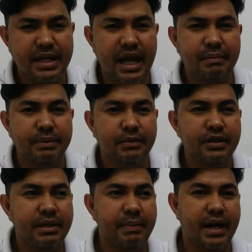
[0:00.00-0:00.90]
salamat po
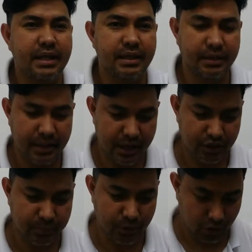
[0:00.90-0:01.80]
sa parating uh,
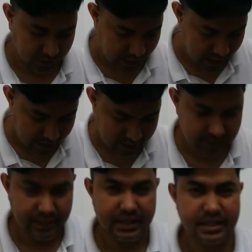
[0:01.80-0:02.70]
suporta
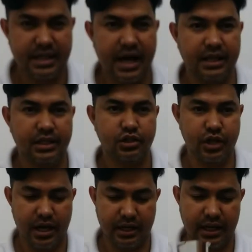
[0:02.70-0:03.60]
sa ating
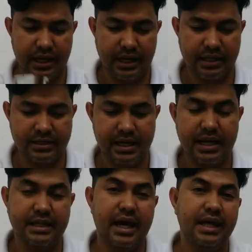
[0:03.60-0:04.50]
channel and sa
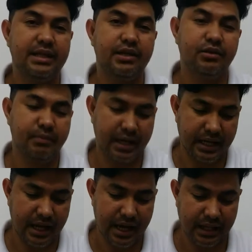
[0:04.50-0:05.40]
lahat-lahat mga
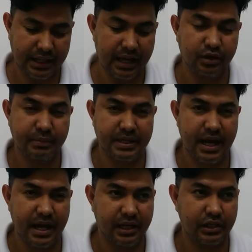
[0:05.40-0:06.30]
nakakadalaw pa sa
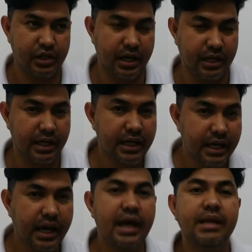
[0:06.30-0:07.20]
aking channel.
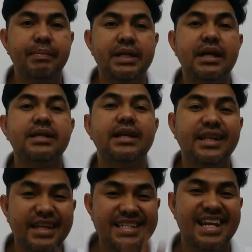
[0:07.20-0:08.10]
And pasensya
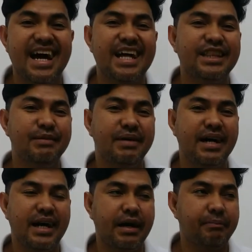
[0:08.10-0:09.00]
na din sa lahat ng
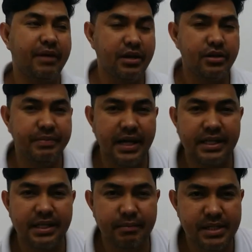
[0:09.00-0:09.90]
mga friendship
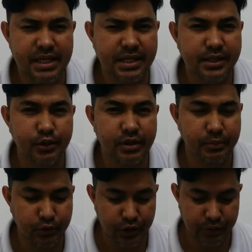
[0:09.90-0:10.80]
natin na minsan hindi ko na
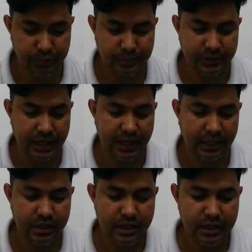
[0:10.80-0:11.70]
po kayo napupuntahan